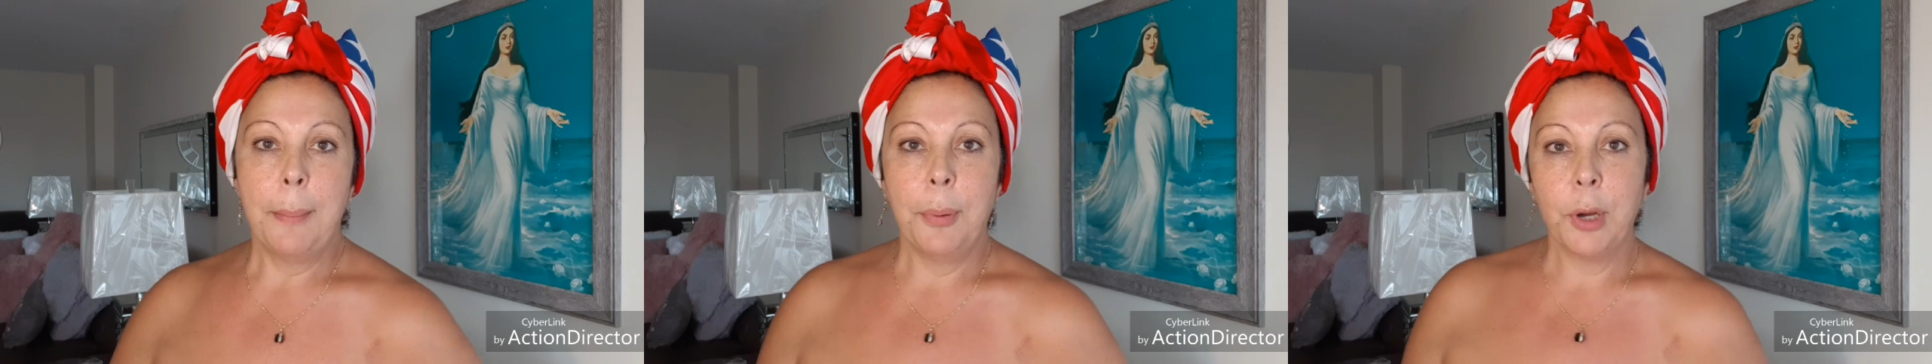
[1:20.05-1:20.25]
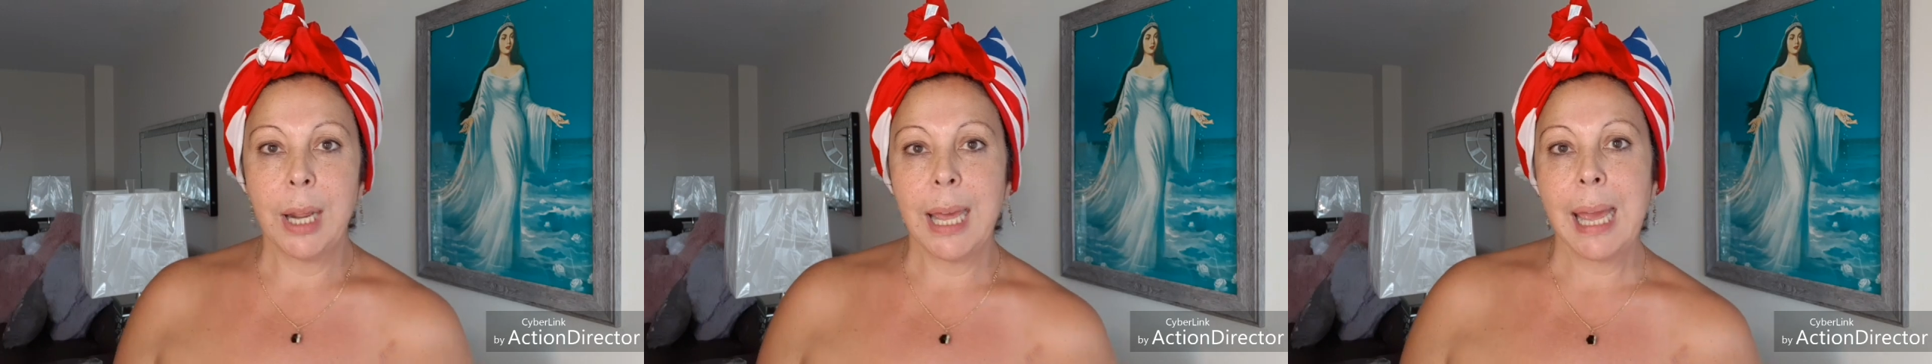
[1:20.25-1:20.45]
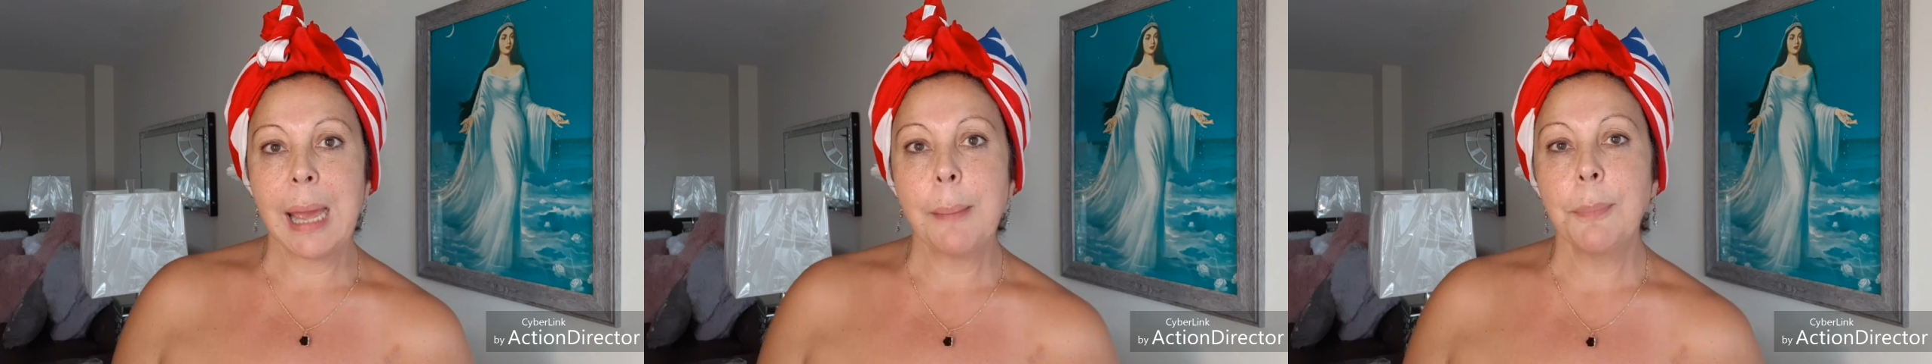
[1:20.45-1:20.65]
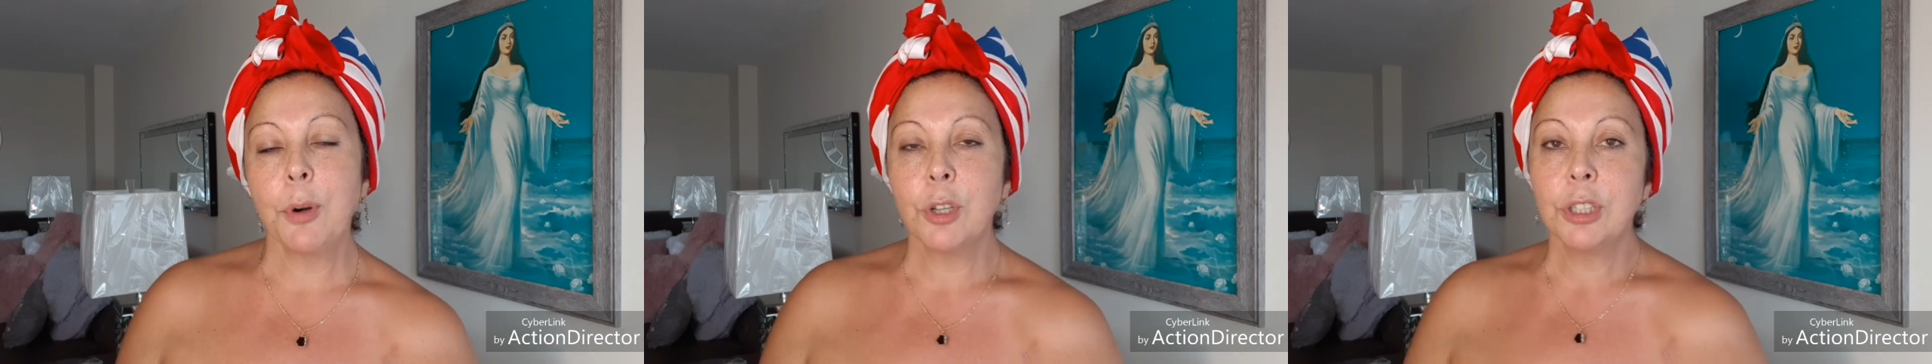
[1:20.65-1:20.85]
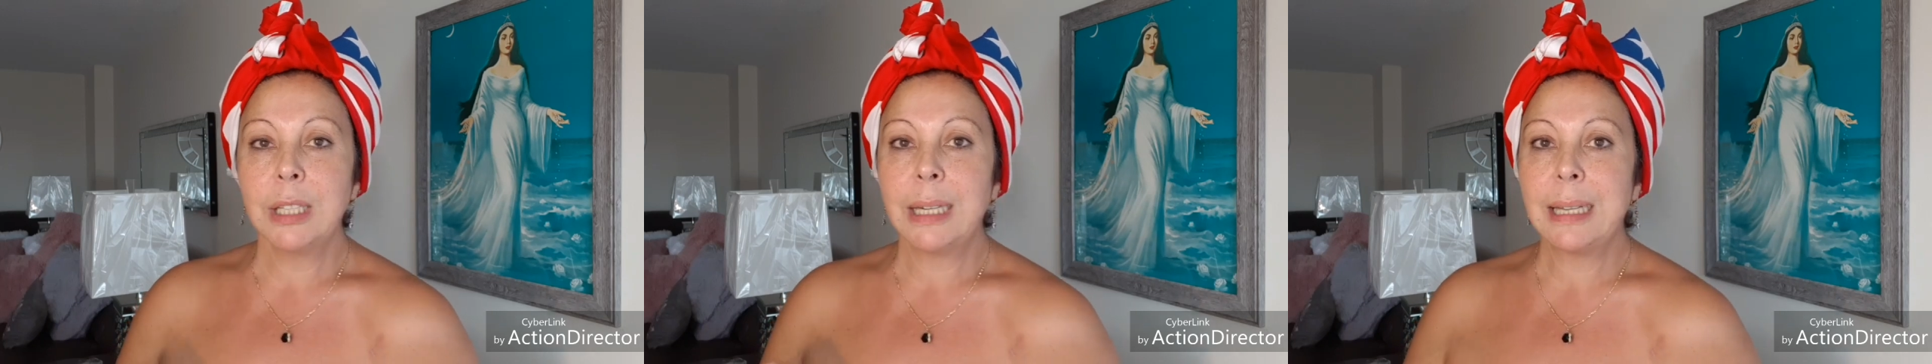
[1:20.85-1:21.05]
Por
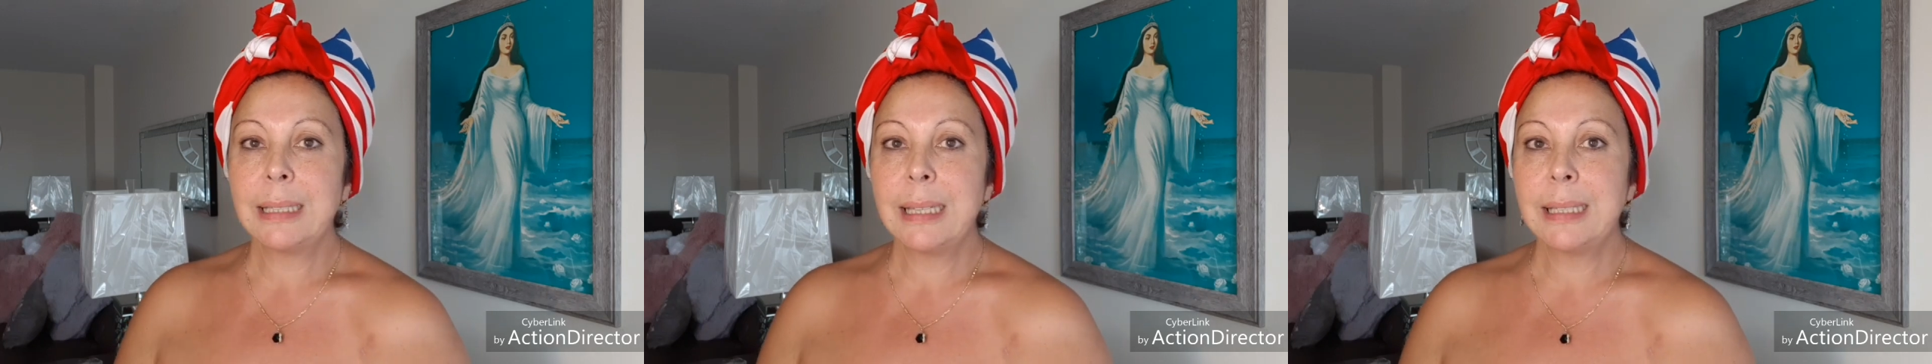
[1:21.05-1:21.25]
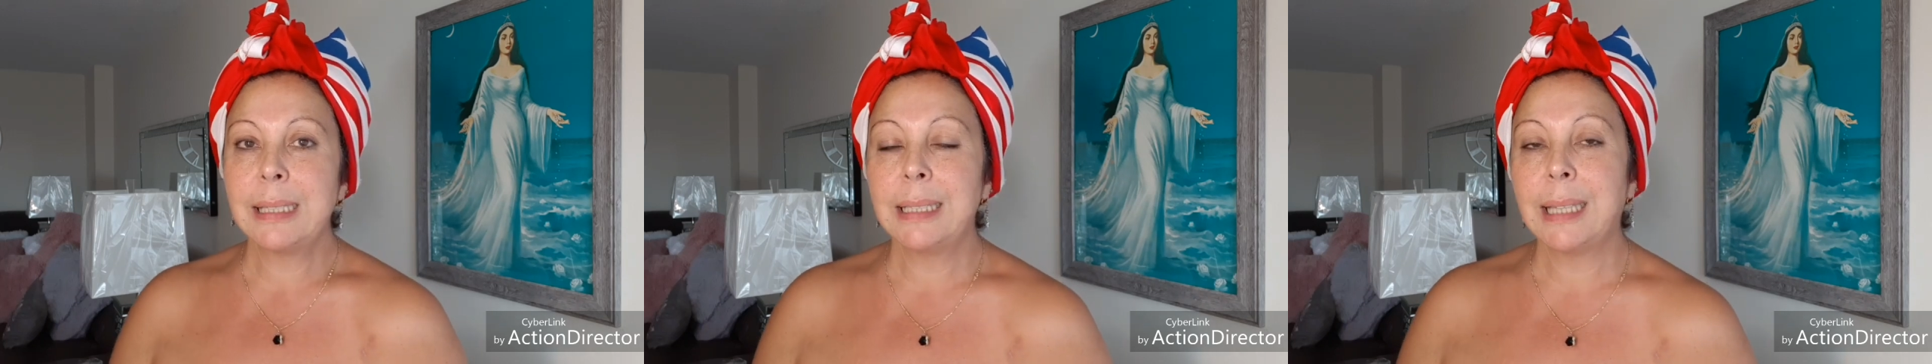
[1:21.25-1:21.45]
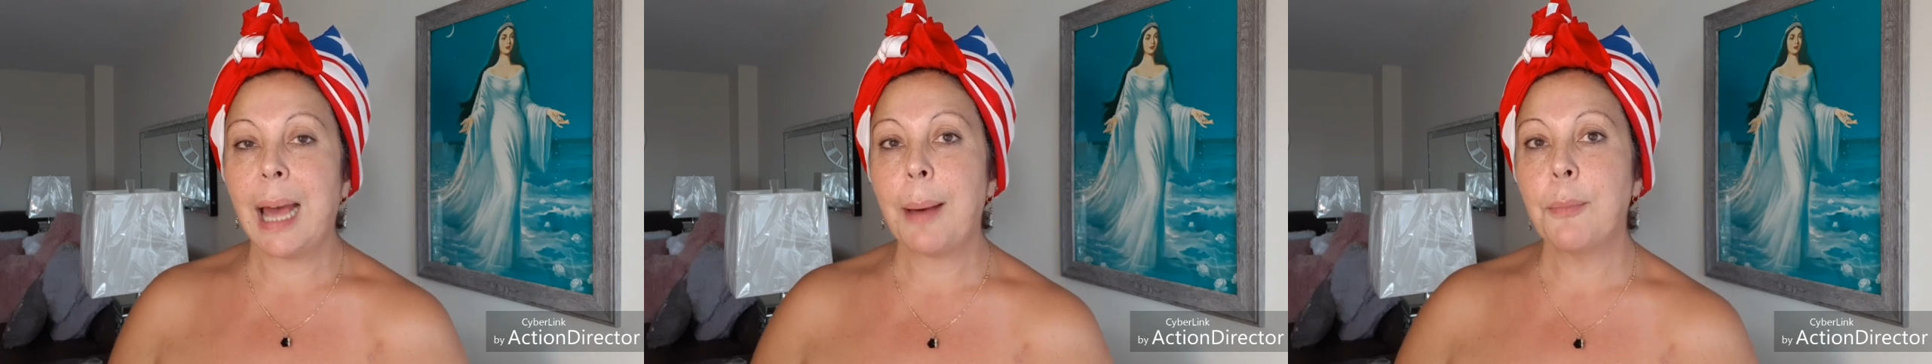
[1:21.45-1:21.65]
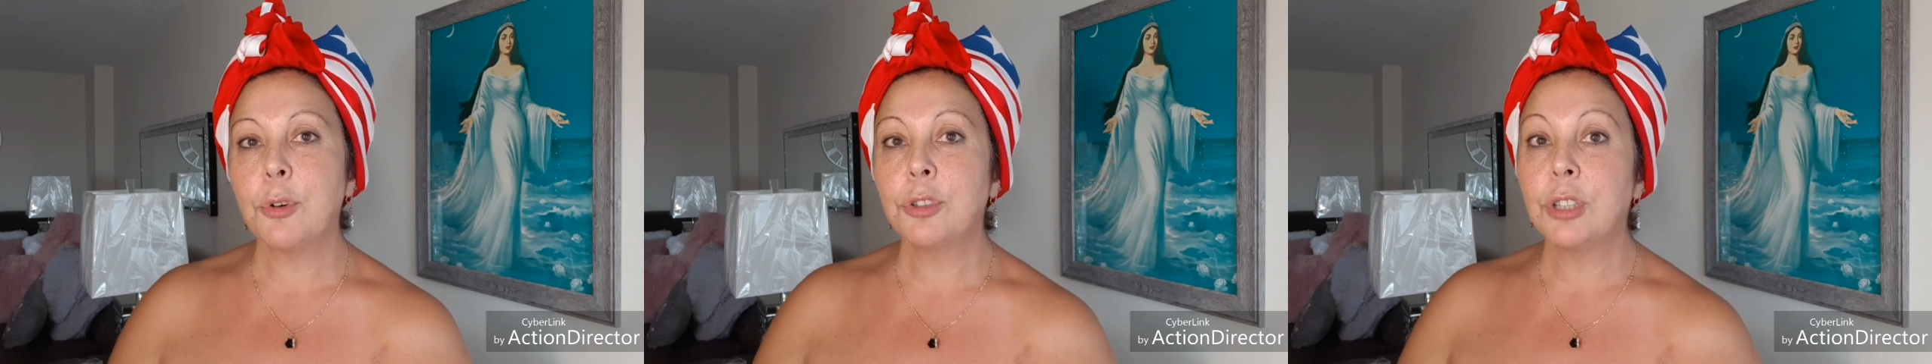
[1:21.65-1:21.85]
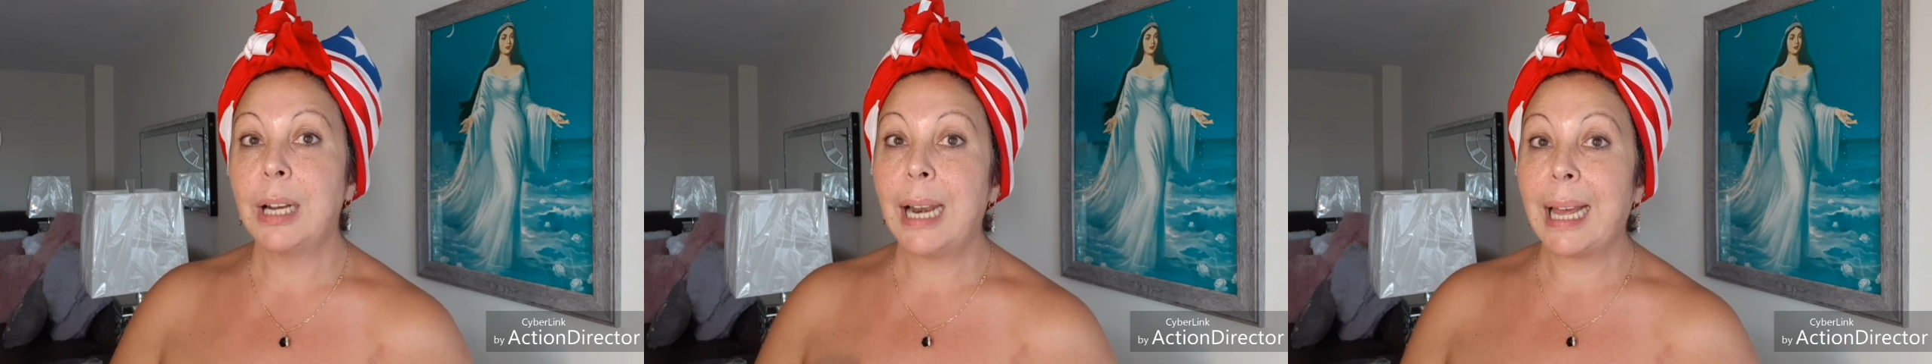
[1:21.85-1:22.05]
ejemplo, si necesitamos